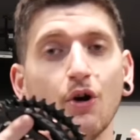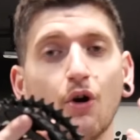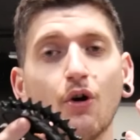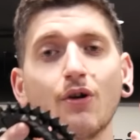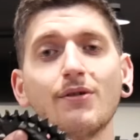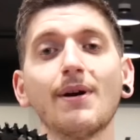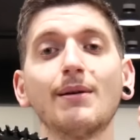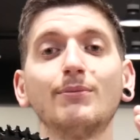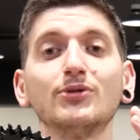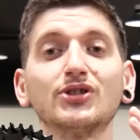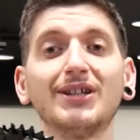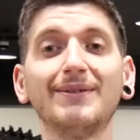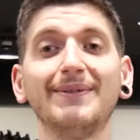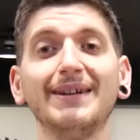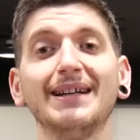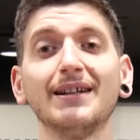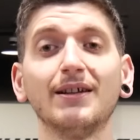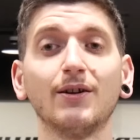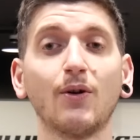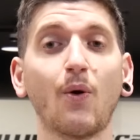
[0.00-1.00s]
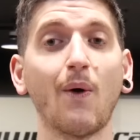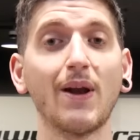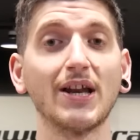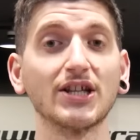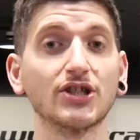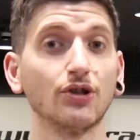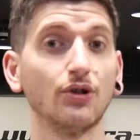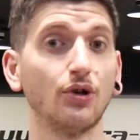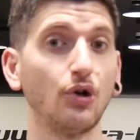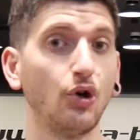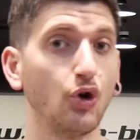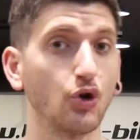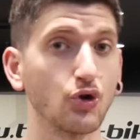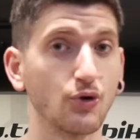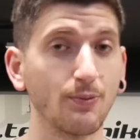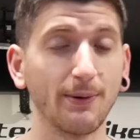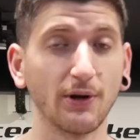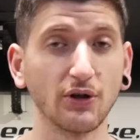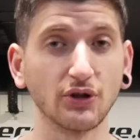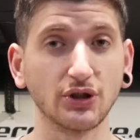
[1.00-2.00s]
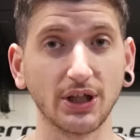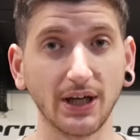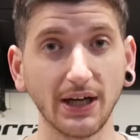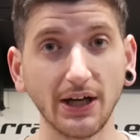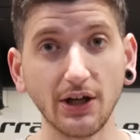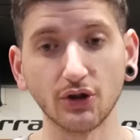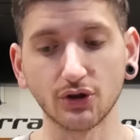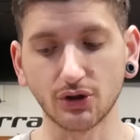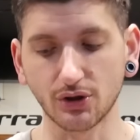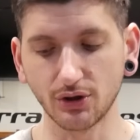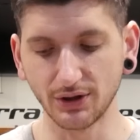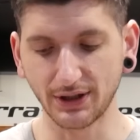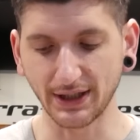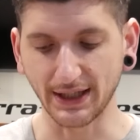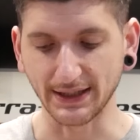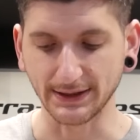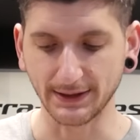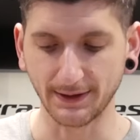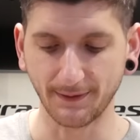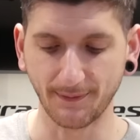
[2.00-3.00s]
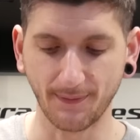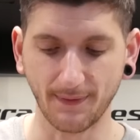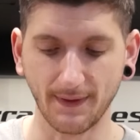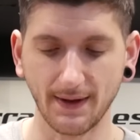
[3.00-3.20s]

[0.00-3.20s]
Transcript: hoy vamos a ver cuáles son los pros y los contras